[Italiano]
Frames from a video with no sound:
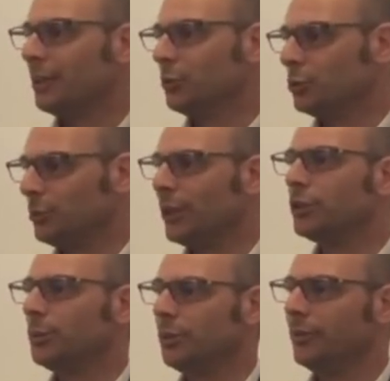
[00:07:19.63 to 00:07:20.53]

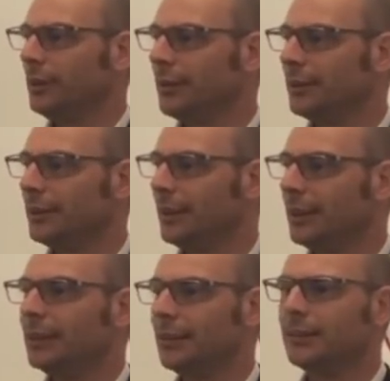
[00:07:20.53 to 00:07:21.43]
Musumeci provvedimenti
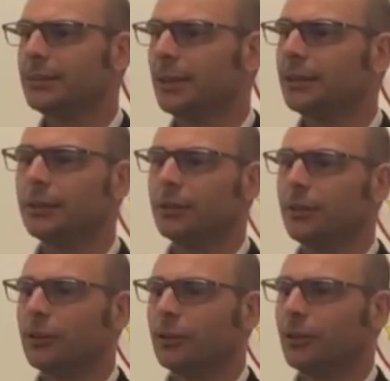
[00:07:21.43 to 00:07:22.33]
interessanti, noi
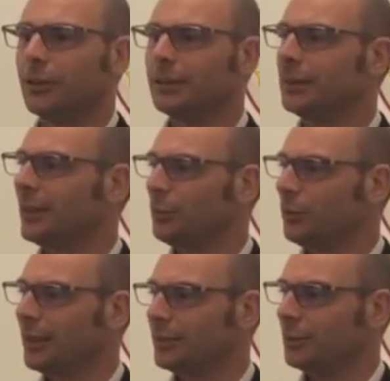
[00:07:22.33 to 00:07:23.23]
non esiteremo un
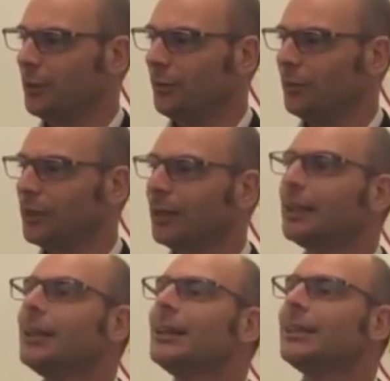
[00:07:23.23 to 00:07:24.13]
attimo a votarli.
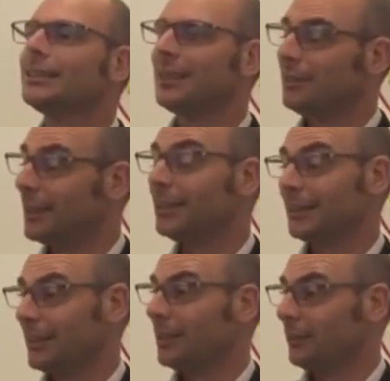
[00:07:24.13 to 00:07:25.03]
Sta a vedere se
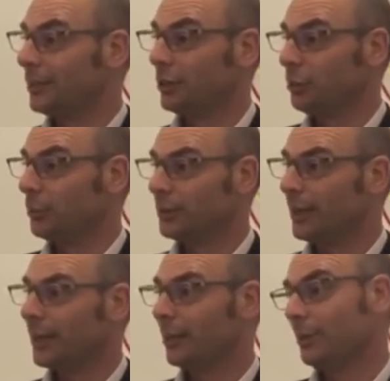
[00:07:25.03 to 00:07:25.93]
glieli faranno
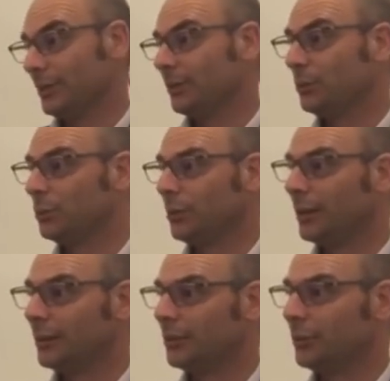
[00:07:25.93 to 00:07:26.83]
portare, questo è tutto un
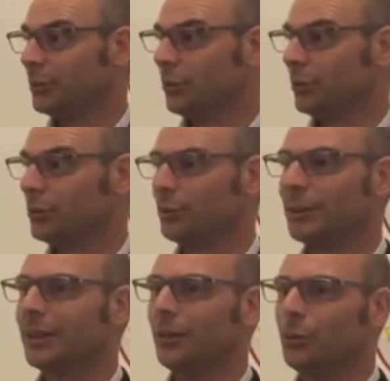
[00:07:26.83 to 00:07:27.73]
altro discorso,
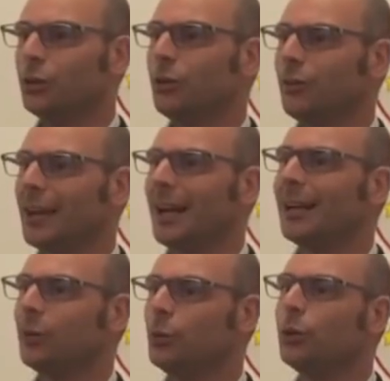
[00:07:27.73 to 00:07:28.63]
perché lui, dovrà,
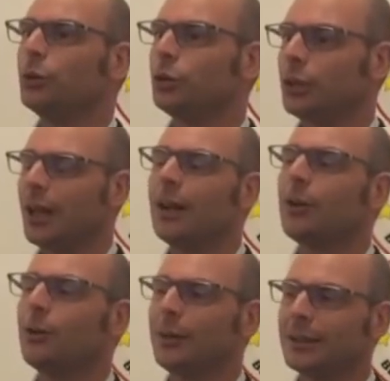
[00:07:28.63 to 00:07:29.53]
lui riuscirà a
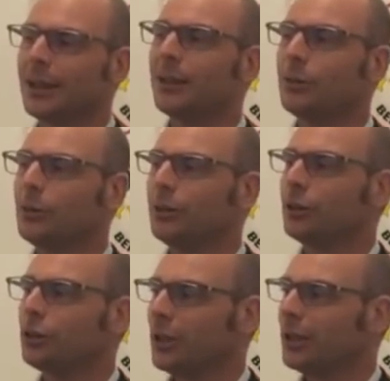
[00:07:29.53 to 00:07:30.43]
comandare, lui
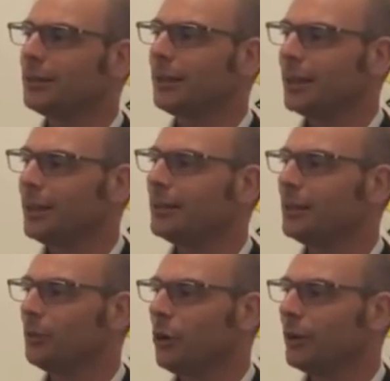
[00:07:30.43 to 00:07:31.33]
riuscirà a tenere il
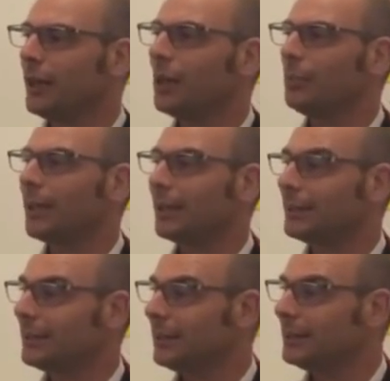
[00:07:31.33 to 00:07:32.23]
timone e la barra
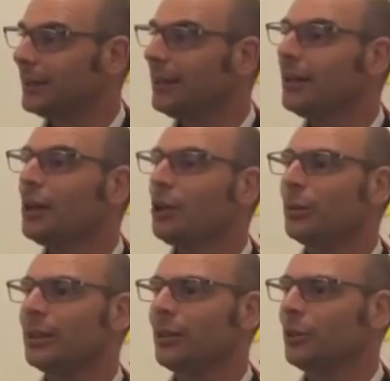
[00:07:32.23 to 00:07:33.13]
dritta,
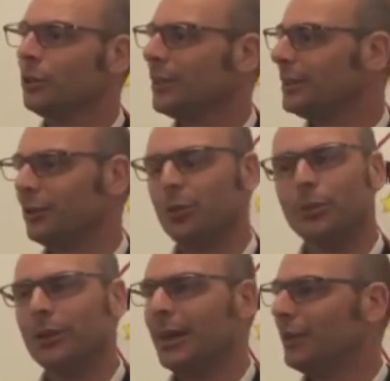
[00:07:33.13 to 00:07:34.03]
perché quando metti troppo
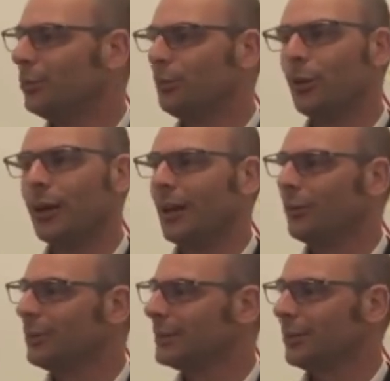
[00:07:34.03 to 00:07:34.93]
il gallo in un pollaio
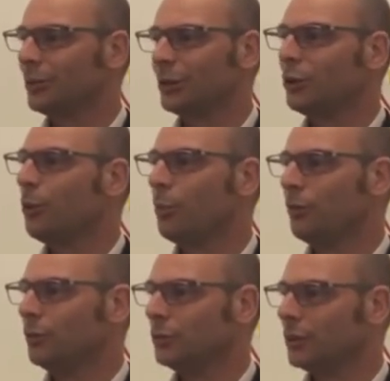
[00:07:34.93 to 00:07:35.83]
questa cosa non può
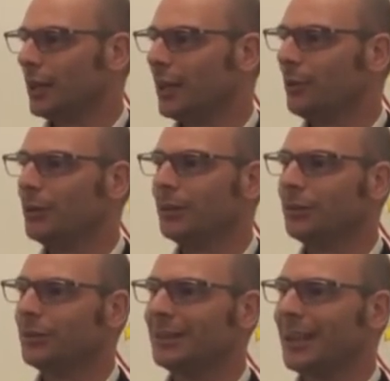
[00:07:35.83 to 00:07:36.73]
funzionare,
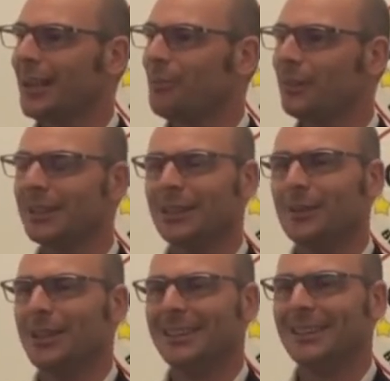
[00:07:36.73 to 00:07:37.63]
quindi sarà
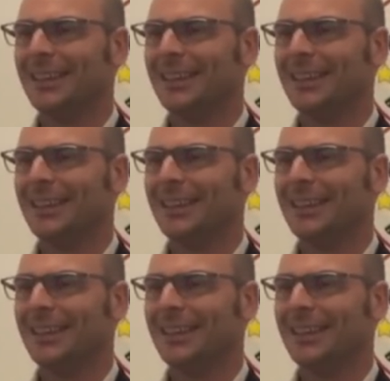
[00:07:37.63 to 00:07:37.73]
praticamente,